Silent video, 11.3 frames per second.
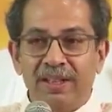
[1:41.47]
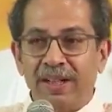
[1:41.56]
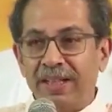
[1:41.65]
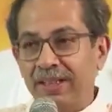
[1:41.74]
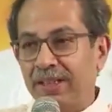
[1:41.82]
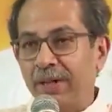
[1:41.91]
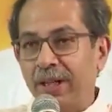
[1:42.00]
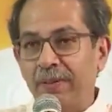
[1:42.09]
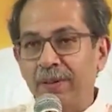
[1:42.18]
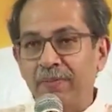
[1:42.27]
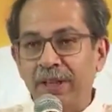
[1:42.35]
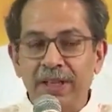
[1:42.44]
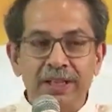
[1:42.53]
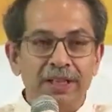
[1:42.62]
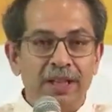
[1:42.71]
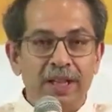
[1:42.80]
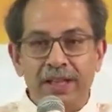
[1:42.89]
राज्यसभा के मेंबर नहीं
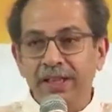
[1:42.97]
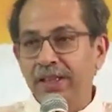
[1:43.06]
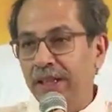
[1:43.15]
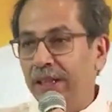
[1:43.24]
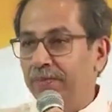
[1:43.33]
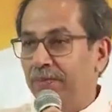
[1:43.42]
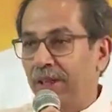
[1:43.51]
चंद्रकांत जी